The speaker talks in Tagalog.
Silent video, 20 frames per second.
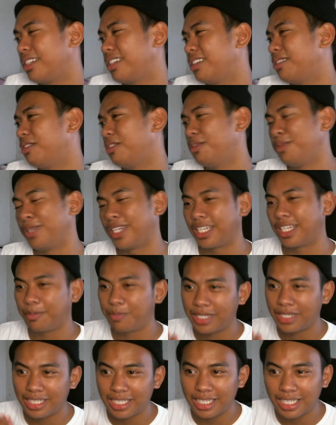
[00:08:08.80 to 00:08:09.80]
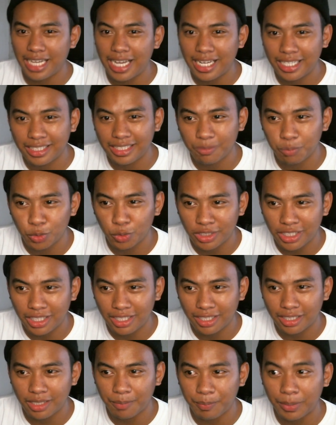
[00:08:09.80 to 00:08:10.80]
Oh my God, pagkagaling mo
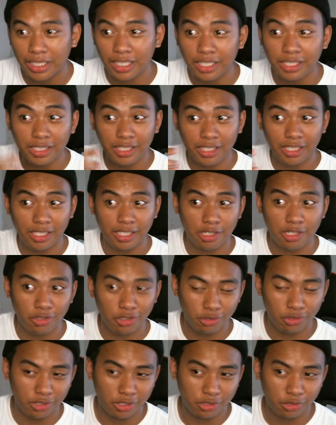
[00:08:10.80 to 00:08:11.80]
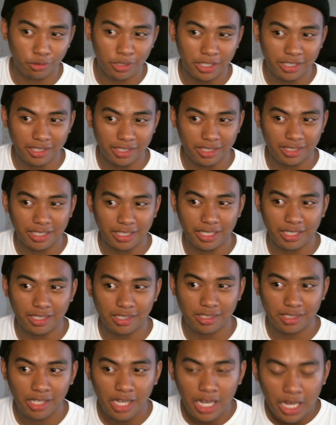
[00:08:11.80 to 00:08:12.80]
talaga. Pag hindi ikaw yung nagsulat yan
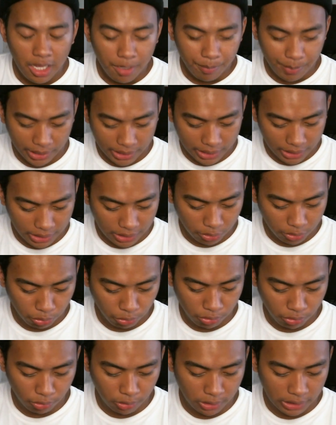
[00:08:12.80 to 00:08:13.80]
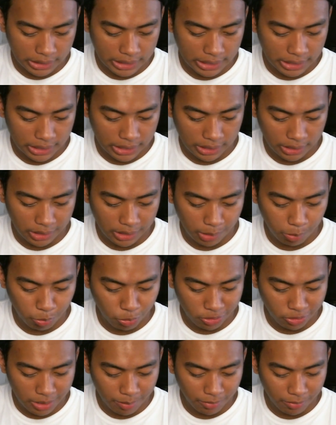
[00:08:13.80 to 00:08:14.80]
guys, pagka nagsusulat ka na hindi
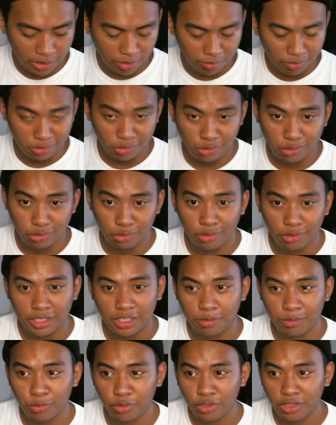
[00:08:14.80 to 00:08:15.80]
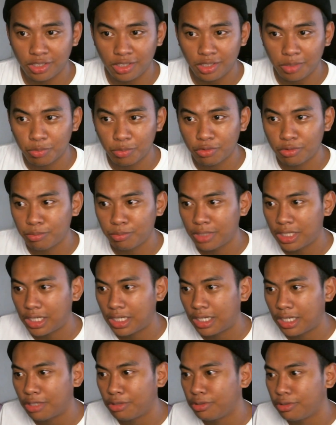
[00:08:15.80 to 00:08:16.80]
mo ramdam yung sulat mo, hindi mo
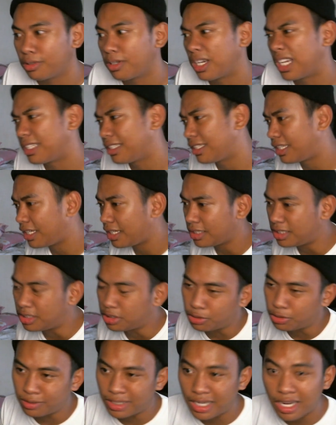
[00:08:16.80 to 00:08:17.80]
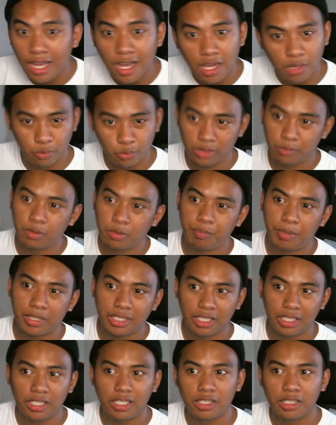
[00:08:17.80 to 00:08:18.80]
maano yung hand gesture, ang awkward mo
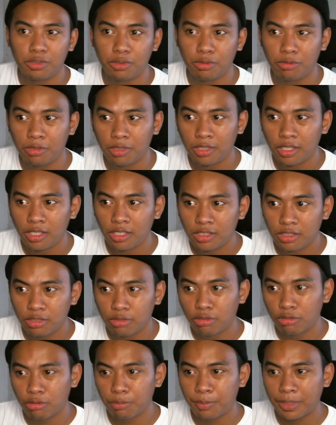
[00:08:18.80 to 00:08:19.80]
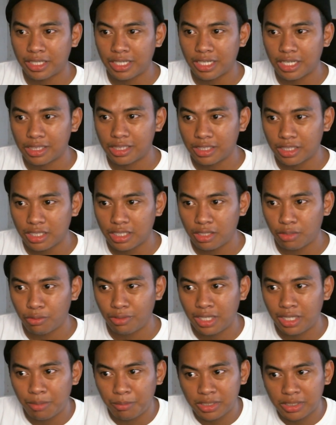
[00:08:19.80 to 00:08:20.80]
pakinggan nun. Siguro pagkakanta ka,
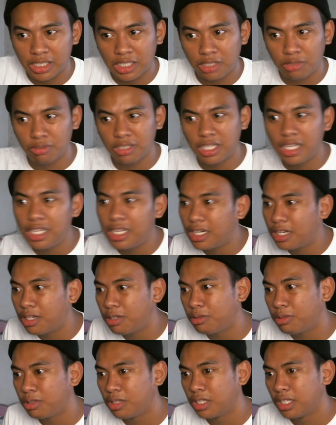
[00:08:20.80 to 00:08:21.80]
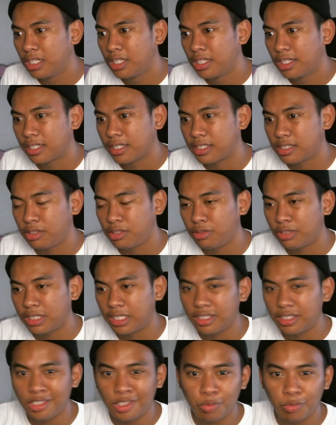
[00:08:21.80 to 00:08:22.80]
wala masyadong galaw. Kasi yun
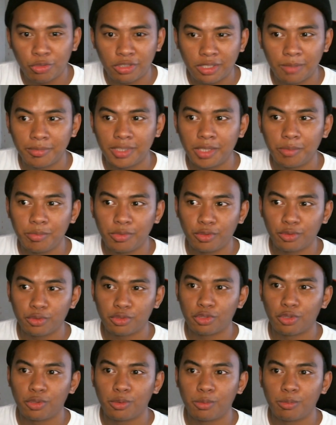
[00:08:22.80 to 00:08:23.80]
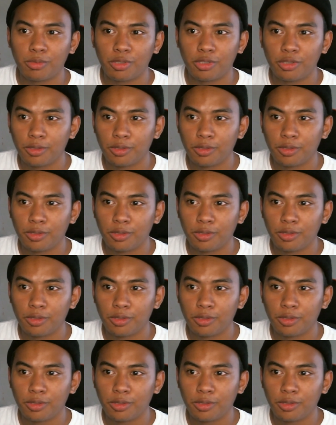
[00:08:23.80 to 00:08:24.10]
yan, hindi mo ramdam yung song mo.